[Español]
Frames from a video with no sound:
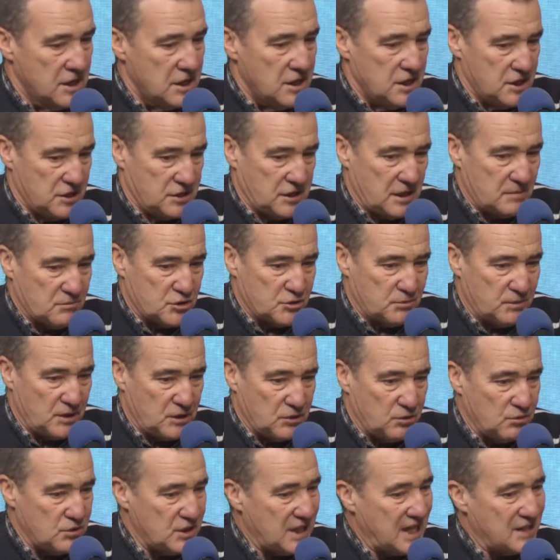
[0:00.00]
estamos
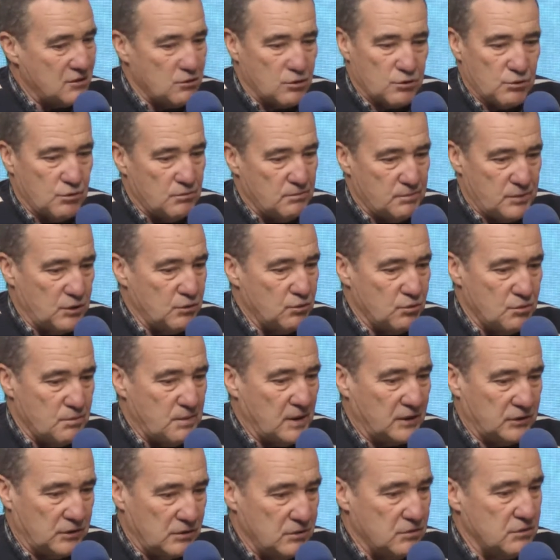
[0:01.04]
viendo ya no con
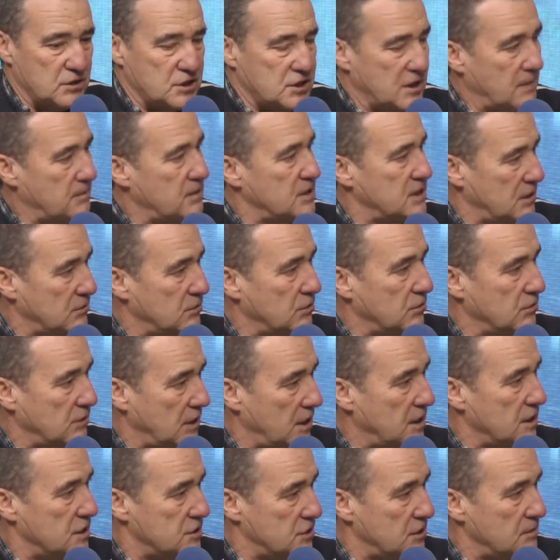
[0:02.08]
preocupación lo que está pasando
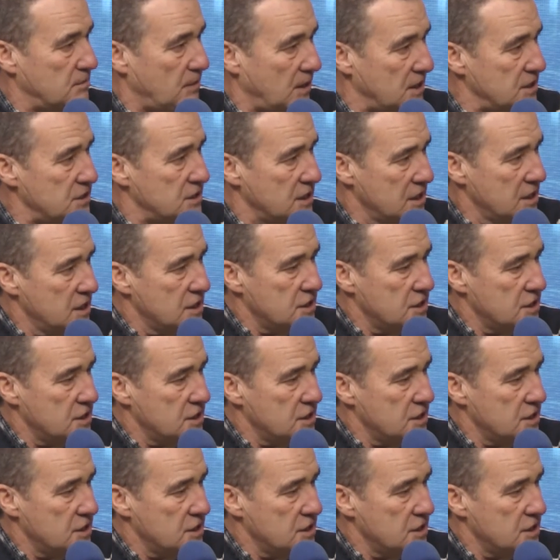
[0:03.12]
en este país,